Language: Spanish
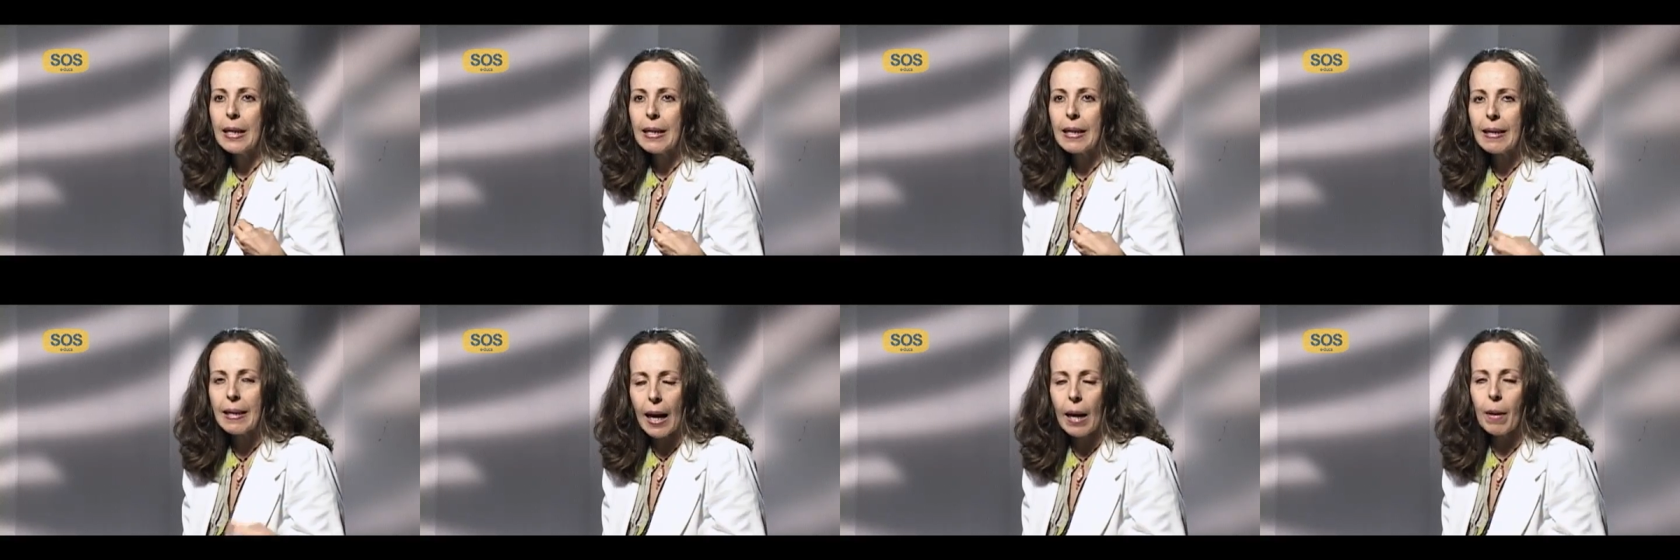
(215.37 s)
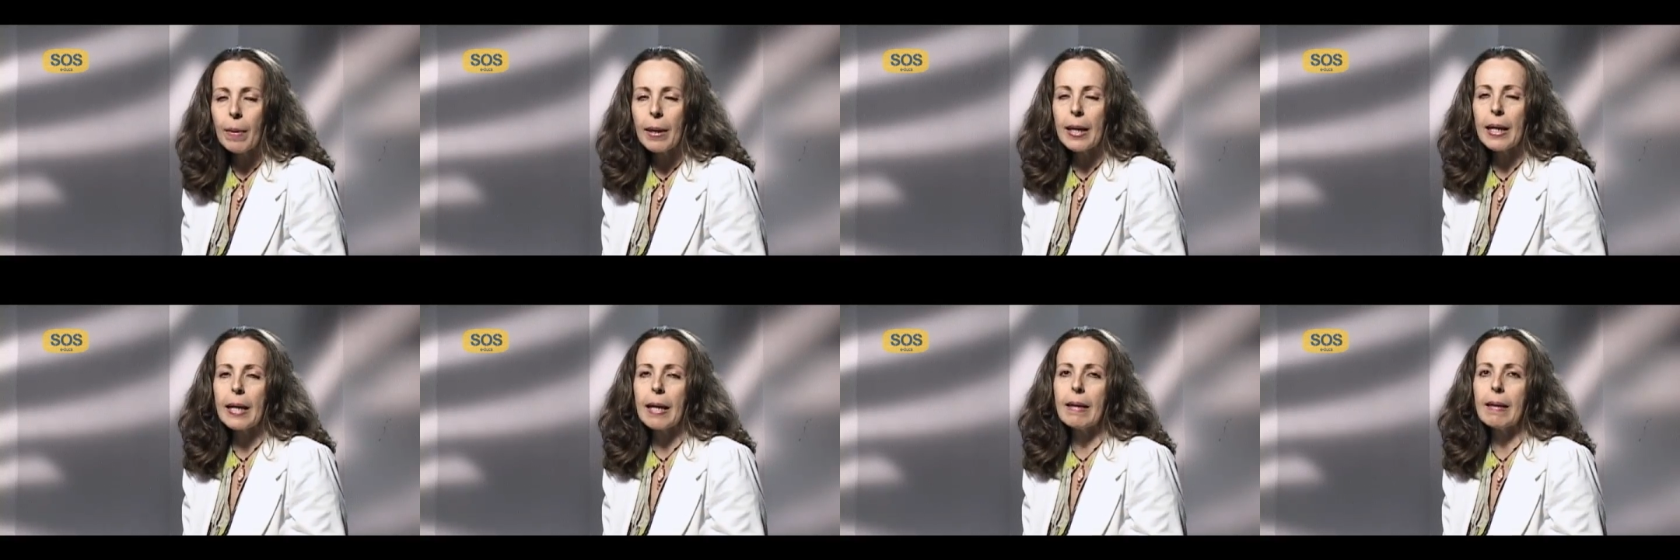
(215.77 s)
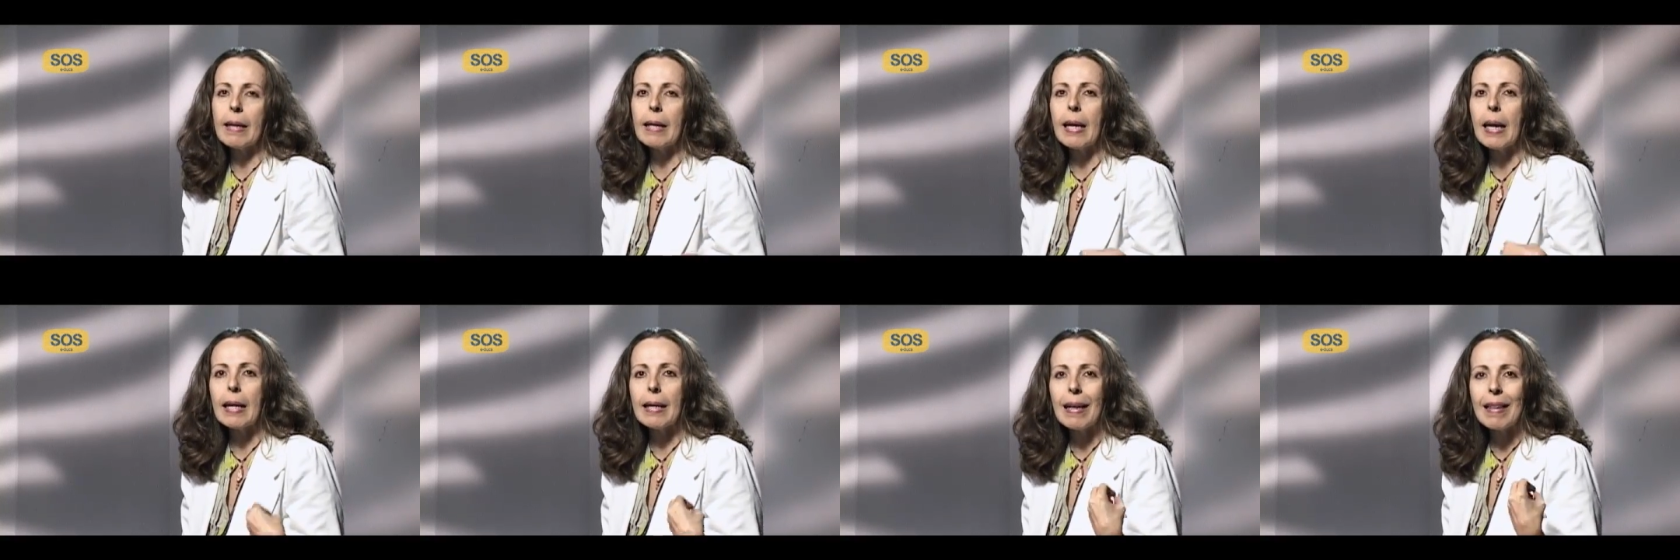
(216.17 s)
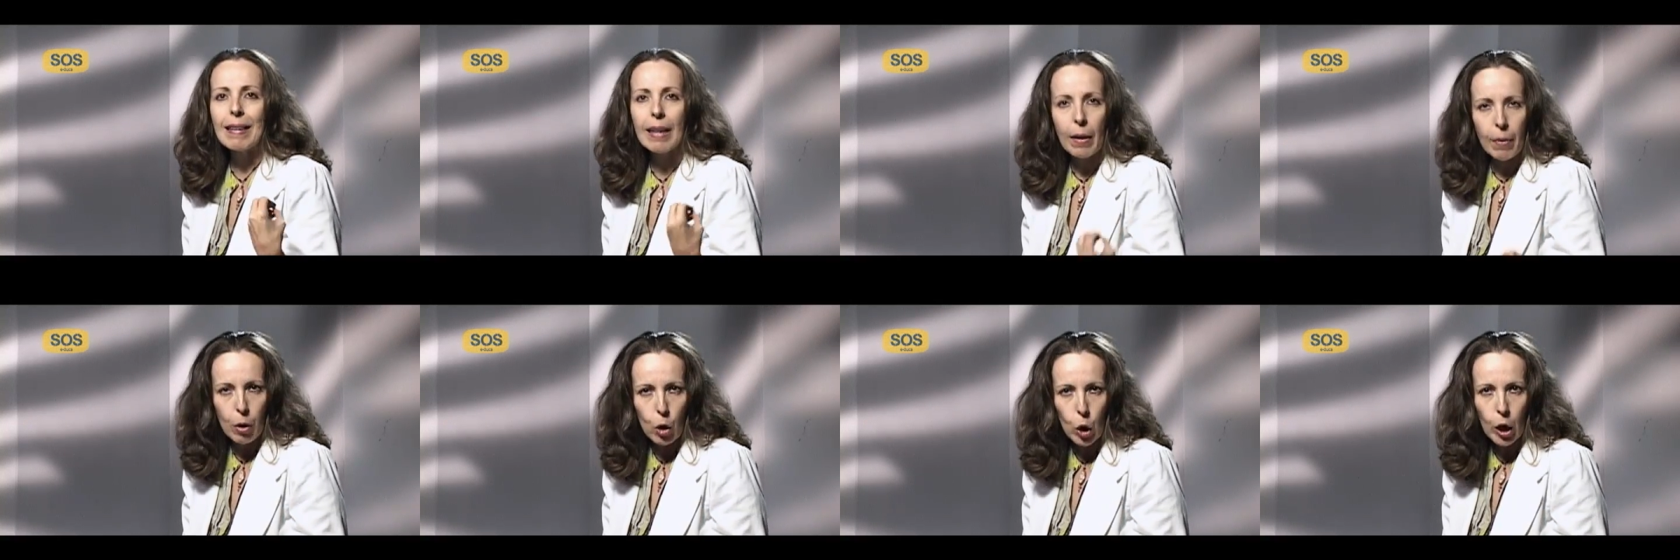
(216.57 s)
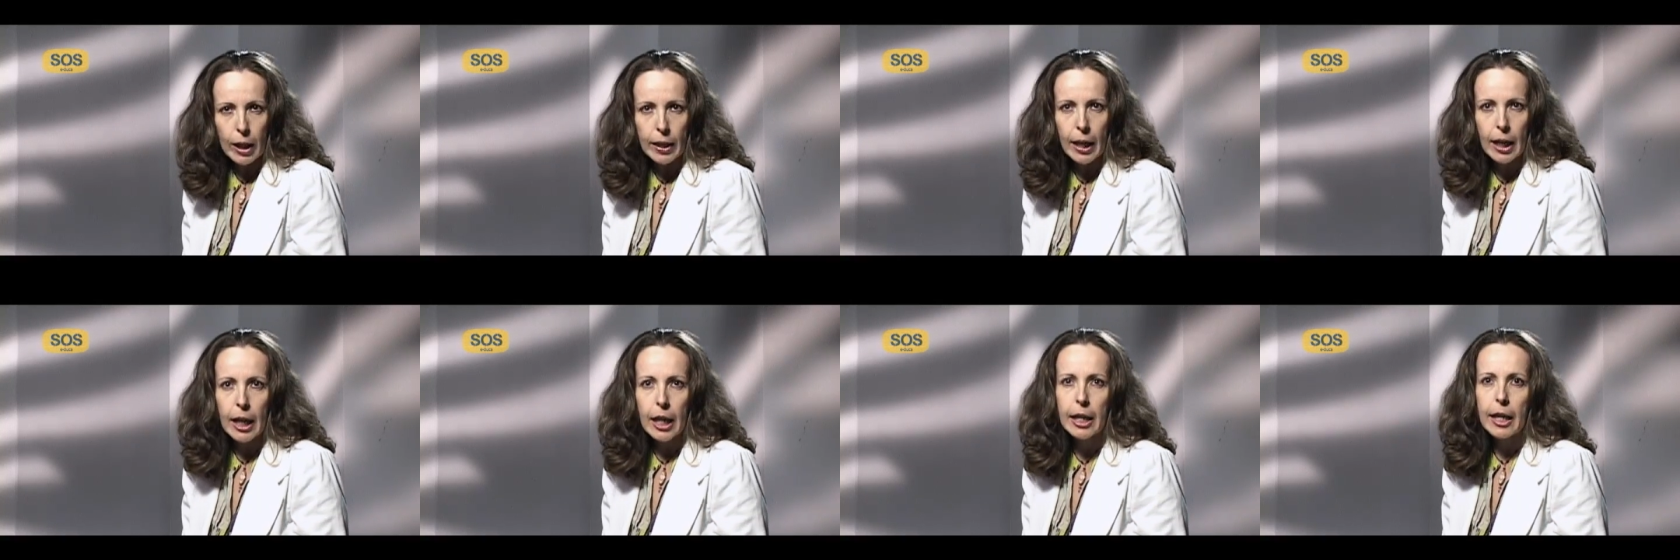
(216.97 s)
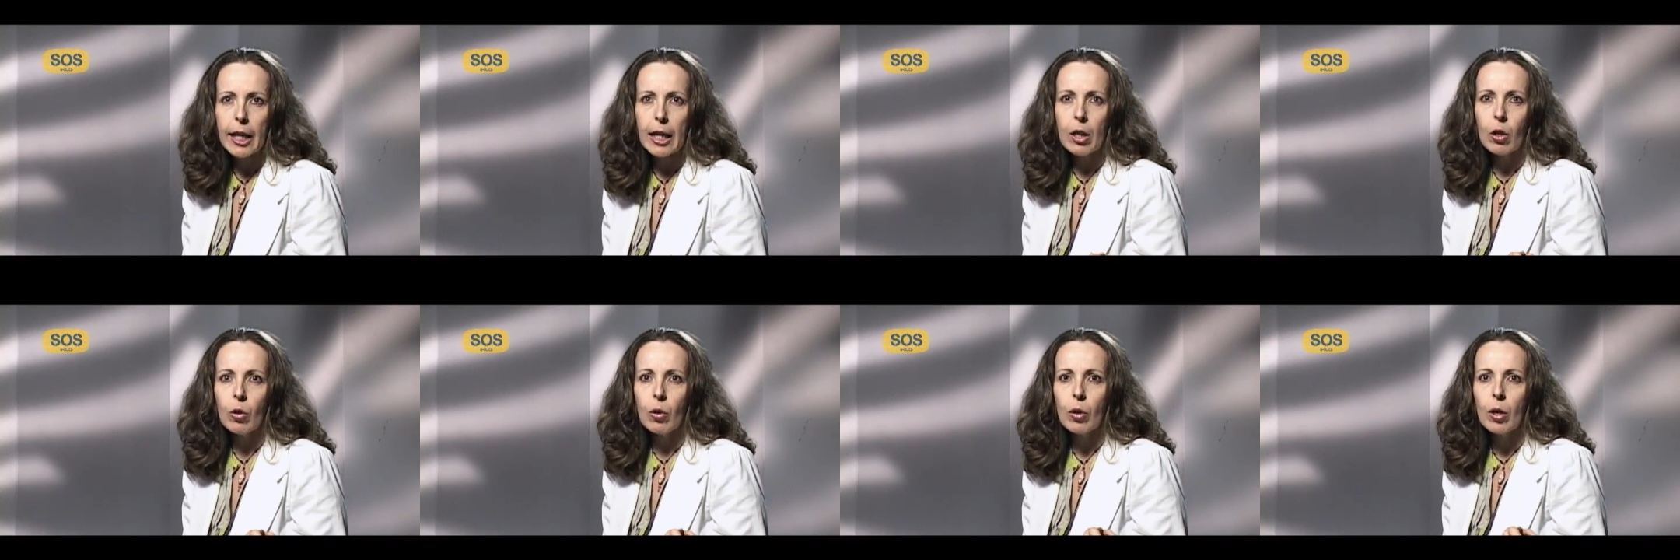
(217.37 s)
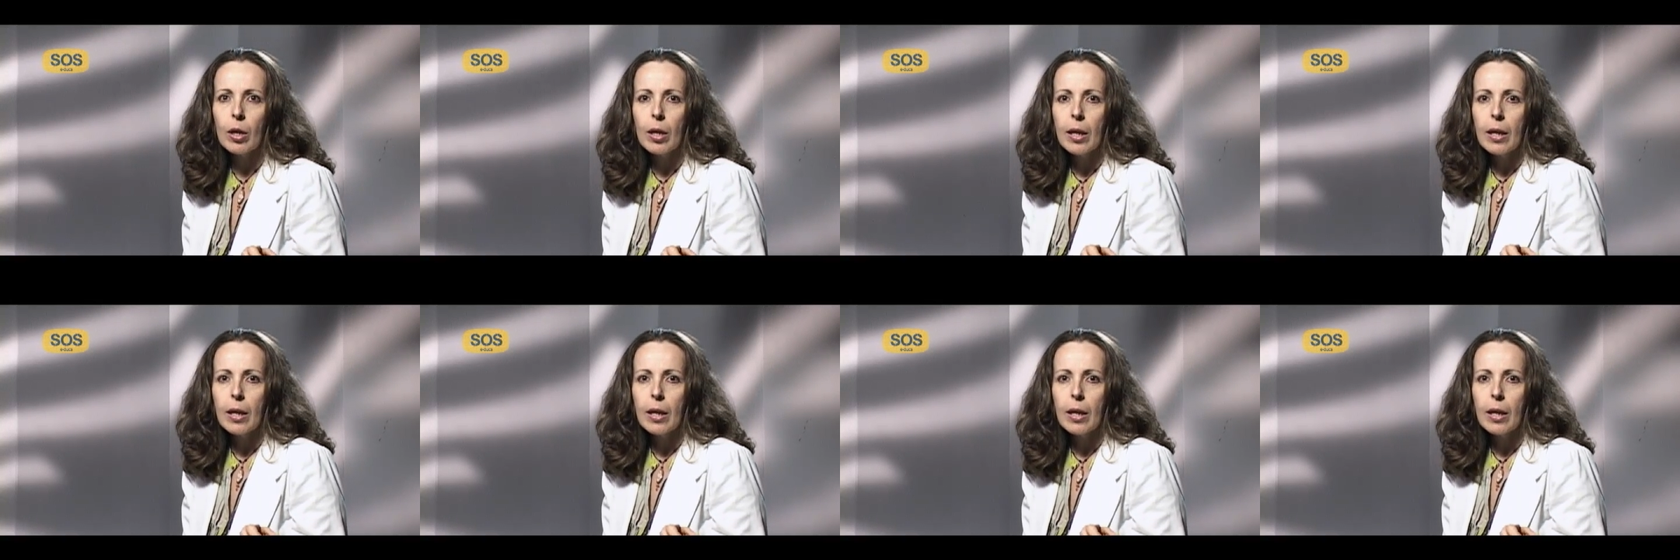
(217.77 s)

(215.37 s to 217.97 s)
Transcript: saben de qué se trata, saben lo que están leyendo.